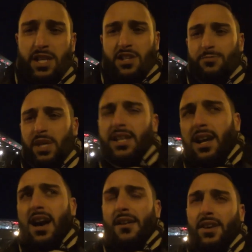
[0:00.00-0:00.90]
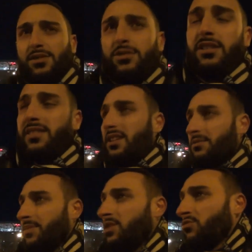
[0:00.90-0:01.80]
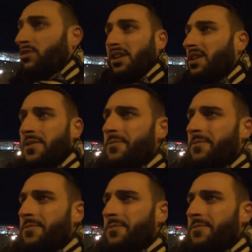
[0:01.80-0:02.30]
Ich glaube, Daniel Alava war so in der zehnten Minute.